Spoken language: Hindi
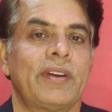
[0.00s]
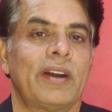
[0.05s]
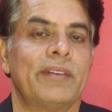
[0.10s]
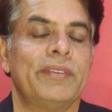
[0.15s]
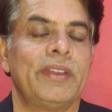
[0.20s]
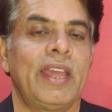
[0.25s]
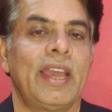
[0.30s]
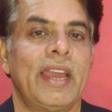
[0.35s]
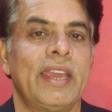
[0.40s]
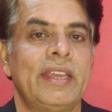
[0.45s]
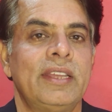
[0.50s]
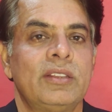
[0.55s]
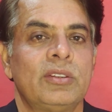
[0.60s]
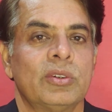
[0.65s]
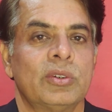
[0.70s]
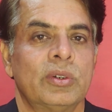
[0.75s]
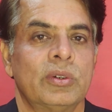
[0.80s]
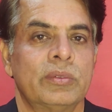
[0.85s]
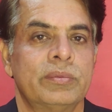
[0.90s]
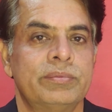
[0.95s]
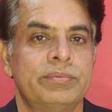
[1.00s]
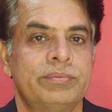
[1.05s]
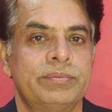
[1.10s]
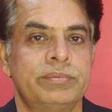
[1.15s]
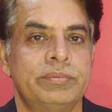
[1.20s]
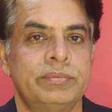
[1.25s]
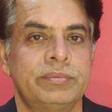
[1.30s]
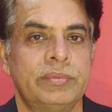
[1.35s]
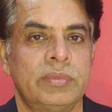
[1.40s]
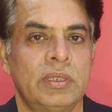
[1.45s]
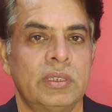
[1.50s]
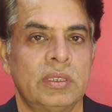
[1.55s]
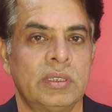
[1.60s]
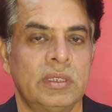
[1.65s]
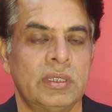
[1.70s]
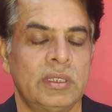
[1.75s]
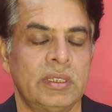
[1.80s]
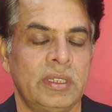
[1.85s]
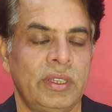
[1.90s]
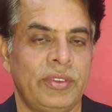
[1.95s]
जब खबरें आई तो
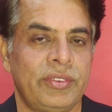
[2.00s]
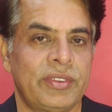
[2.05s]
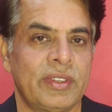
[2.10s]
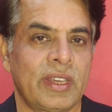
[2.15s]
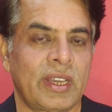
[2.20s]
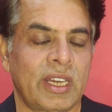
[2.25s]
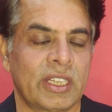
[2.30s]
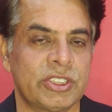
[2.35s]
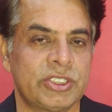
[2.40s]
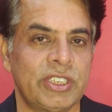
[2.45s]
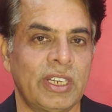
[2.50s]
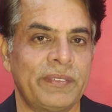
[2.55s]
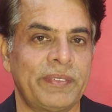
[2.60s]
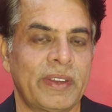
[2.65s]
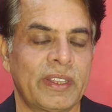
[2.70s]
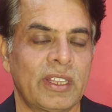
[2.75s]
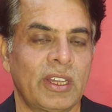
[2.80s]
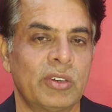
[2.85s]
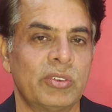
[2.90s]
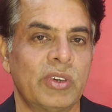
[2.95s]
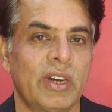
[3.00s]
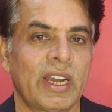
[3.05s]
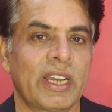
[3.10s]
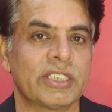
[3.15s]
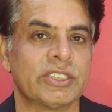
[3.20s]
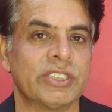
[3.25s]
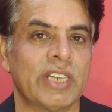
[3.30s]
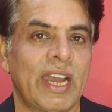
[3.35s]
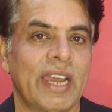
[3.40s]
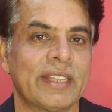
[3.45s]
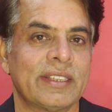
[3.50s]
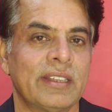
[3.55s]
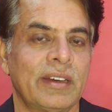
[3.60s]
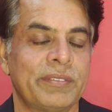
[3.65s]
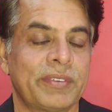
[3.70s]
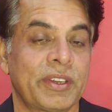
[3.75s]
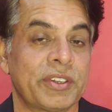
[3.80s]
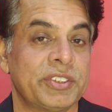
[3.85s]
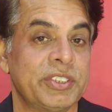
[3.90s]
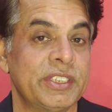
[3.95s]
इससे खदशा पैदा हुआ कि शायद
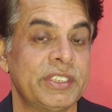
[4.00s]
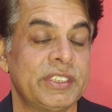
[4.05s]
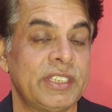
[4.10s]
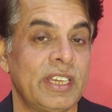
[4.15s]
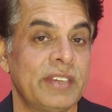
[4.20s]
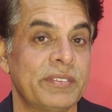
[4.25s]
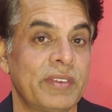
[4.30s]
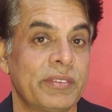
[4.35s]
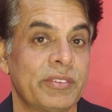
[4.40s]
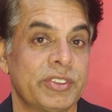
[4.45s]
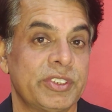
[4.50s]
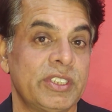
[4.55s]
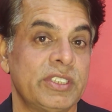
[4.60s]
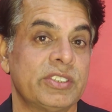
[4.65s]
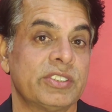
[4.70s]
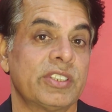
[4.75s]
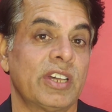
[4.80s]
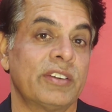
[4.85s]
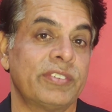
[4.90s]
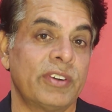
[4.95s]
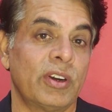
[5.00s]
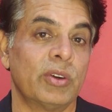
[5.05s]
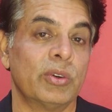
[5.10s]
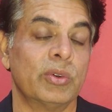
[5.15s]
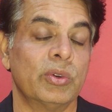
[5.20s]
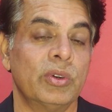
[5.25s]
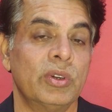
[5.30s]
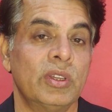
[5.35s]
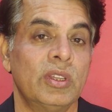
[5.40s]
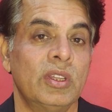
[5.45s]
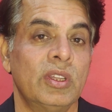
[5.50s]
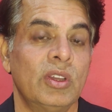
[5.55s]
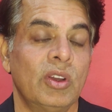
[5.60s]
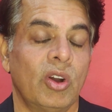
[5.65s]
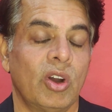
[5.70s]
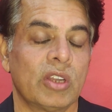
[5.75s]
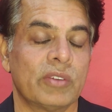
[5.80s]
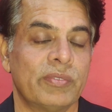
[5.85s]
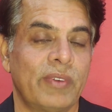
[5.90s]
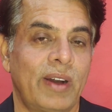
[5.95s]
अब कशीदगी में मज़ीद इजाफा हो
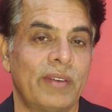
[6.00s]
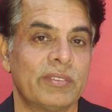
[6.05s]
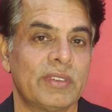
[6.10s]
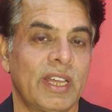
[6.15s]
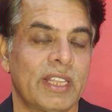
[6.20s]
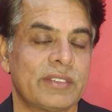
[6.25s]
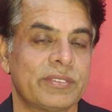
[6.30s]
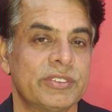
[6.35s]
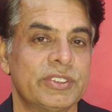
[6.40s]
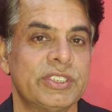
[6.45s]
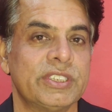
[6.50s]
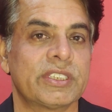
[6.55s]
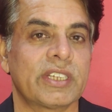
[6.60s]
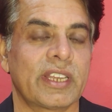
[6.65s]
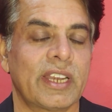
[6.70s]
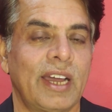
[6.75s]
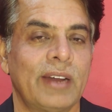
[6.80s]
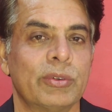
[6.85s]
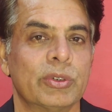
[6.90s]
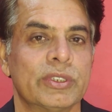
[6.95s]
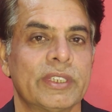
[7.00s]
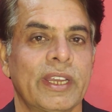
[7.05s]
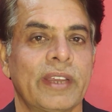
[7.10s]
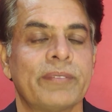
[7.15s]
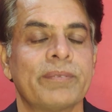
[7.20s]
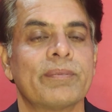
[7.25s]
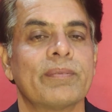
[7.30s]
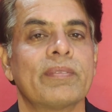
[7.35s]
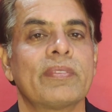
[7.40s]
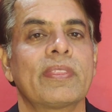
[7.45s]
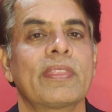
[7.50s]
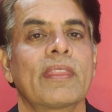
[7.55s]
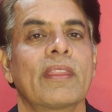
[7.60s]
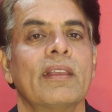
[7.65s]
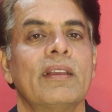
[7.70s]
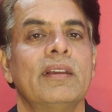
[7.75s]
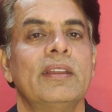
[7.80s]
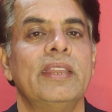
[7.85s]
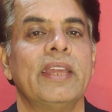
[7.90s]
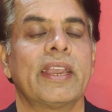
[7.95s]
और मामला मज़ीद ख़राब हो जाएँ
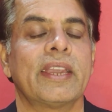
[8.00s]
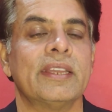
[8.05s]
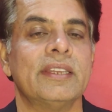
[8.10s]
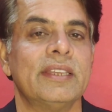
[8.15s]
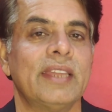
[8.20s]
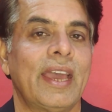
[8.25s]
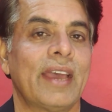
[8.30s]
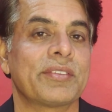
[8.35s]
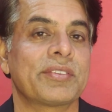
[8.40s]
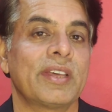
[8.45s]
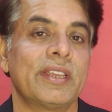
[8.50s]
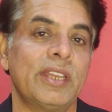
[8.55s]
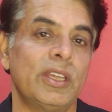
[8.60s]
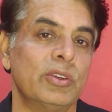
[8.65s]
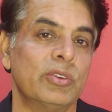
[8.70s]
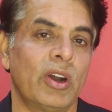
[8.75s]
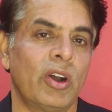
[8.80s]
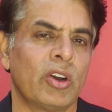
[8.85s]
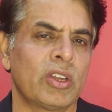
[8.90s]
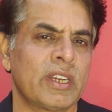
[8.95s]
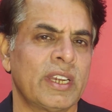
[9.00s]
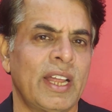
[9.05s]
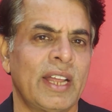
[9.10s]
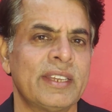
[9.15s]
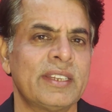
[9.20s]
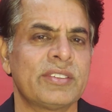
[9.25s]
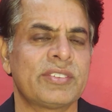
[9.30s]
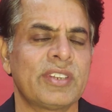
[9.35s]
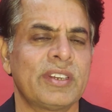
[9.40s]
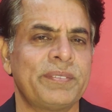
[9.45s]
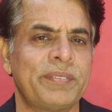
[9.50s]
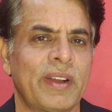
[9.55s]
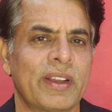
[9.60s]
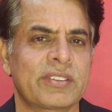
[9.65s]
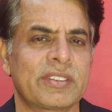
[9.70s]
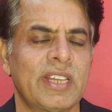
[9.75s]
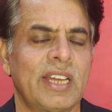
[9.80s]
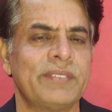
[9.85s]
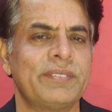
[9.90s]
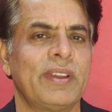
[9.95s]
लेकिन ऐसा नहीं हुआ और ईरान ने सिर्फ
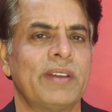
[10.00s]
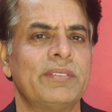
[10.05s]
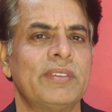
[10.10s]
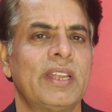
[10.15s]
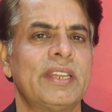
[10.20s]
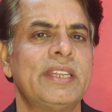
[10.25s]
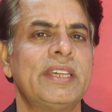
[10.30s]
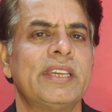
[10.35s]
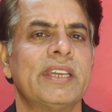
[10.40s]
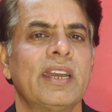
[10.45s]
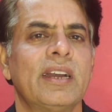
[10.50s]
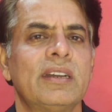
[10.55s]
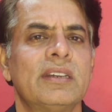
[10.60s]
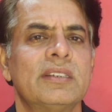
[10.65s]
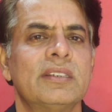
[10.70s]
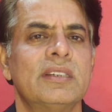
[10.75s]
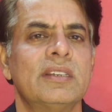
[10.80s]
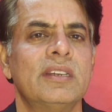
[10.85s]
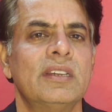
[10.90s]
पाकिस्तान पर हमला नहीं किया